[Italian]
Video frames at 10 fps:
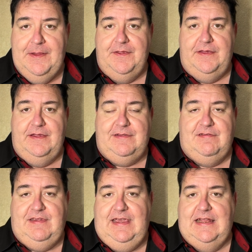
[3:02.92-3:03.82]
eh, sì,
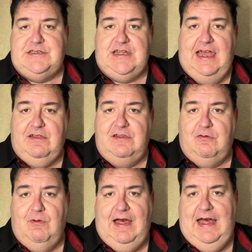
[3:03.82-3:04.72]
sì, acciaio di
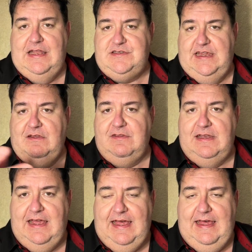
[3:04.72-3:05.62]
qua, acciaio di
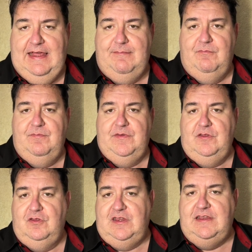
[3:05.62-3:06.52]
là, mh,
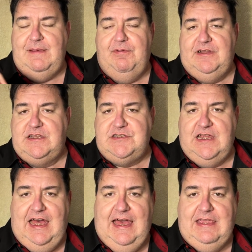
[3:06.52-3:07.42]
mm, tipo
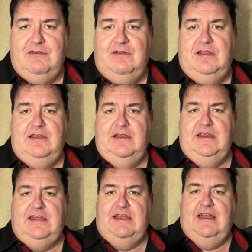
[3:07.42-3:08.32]
d'acciaio,
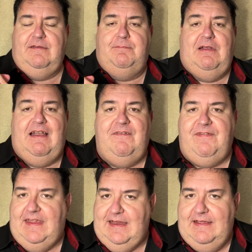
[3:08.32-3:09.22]
l'inclinazione. Però alla
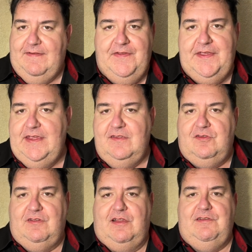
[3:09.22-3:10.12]
fine
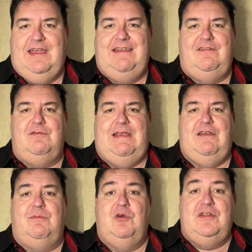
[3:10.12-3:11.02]
sono rasoi che si
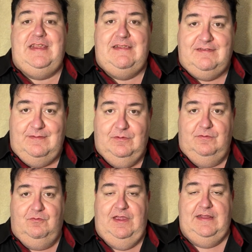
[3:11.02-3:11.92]
somigliano moltissimo.
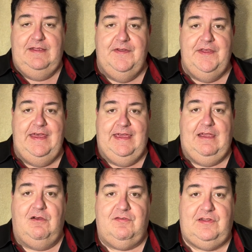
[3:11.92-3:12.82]
Quindi, e che
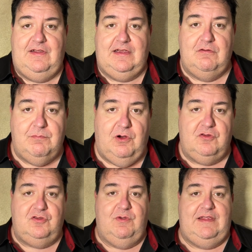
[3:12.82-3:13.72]
costano anche un
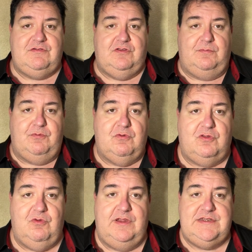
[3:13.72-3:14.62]
botto. Quindi a un certo punto
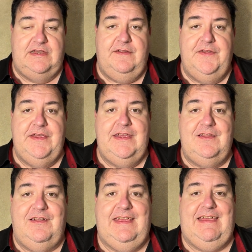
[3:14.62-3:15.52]
uno dice,
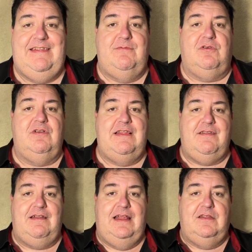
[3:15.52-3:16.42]
non è che stiamo
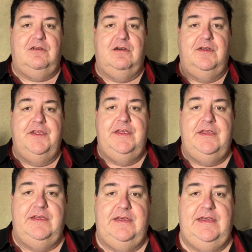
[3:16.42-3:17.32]
collezionando
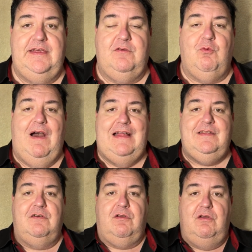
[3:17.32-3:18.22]
eh, quadri
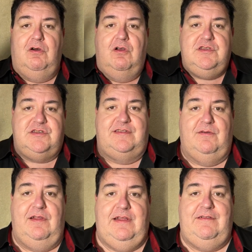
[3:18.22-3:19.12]
orologi, cioè stiamo
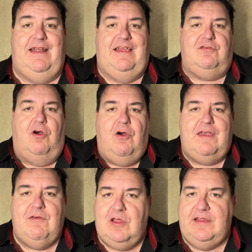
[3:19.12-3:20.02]
collezionando rasoi,
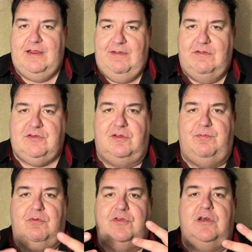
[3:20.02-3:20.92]
voglio dire. Quindi a un certo
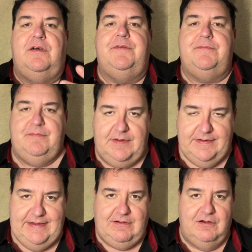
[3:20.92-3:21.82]
punto
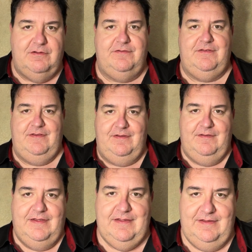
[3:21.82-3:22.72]
dico,
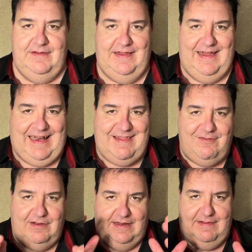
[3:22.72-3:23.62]

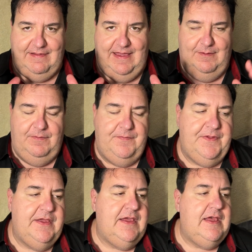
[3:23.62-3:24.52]
razionalizziamo.
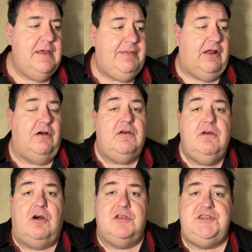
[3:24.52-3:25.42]
Però
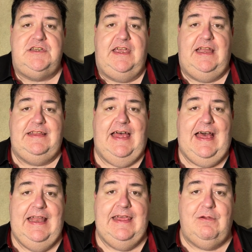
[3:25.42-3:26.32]
oggi è
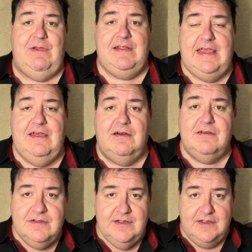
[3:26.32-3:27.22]
Natale e quindi
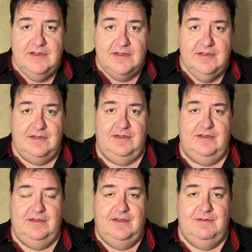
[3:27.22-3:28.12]
io
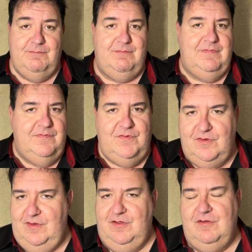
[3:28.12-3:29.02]
eh,
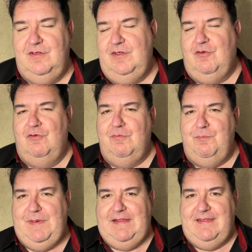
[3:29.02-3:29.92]
con un
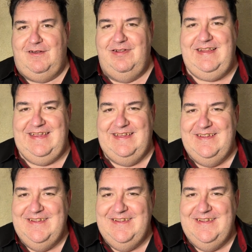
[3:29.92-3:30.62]
pizzico di